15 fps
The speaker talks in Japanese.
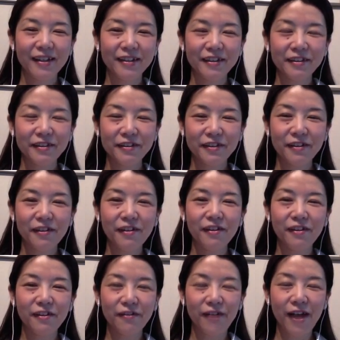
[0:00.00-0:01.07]
登録方
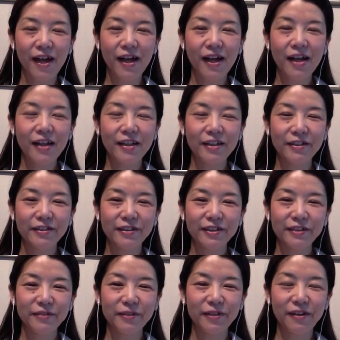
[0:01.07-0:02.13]
法は
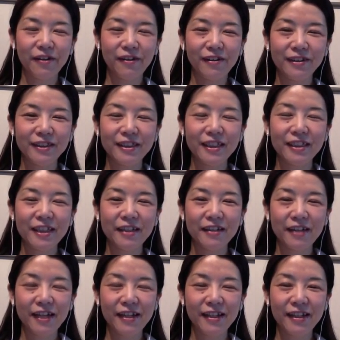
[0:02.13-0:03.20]
YouTube のお知らせの
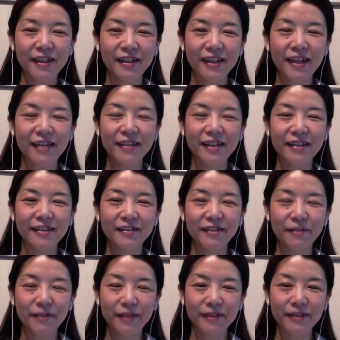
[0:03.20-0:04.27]
欄に掲載してお
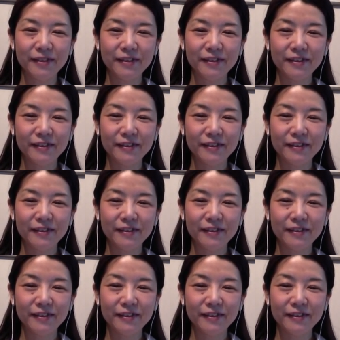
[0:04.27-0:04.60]
ります。